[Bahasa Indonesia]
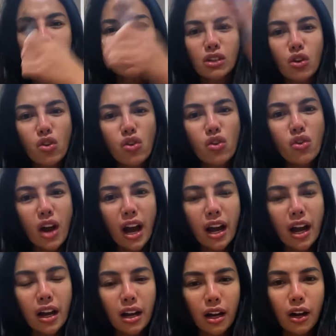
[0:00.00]
Setahu gue,
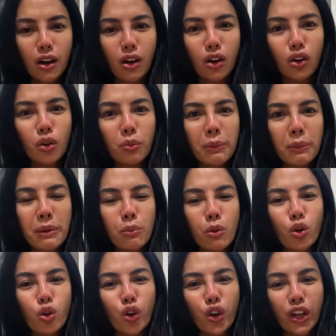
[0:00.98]
kalau lo memang
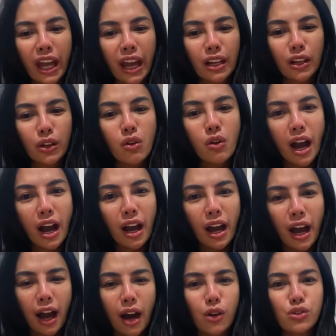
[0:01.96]
mau ngerukiahin gue,
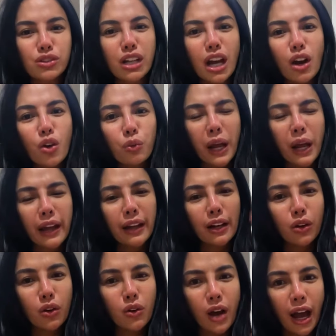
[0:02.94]
harusnya lo
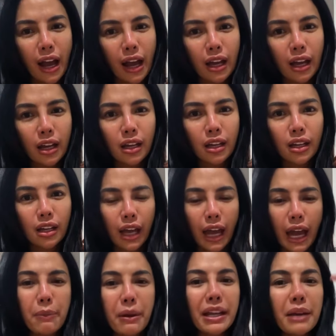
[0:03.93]
panggil gue.
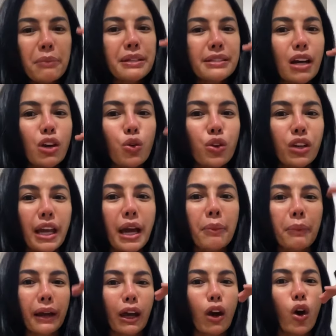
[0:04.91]
Emangnya bisa
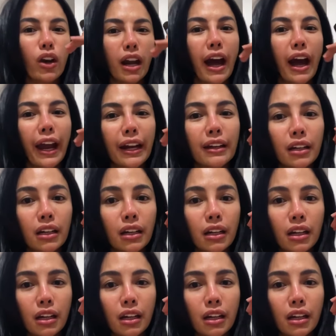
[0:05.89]
rukiah pakai online?